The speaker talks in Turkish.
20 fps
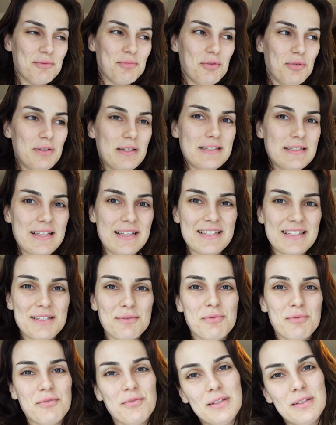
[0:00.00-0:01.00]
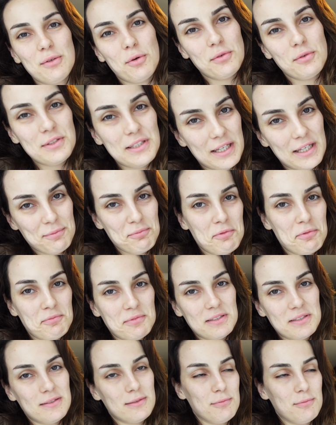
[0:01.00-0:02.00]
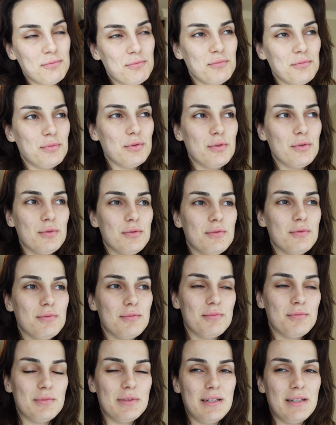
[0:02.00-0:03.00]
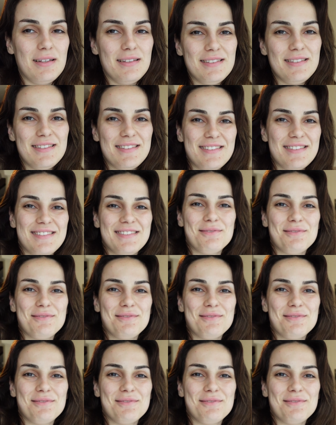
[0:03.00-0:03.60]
böyle sesli bir vlog çekmemiştim. Bugün biraz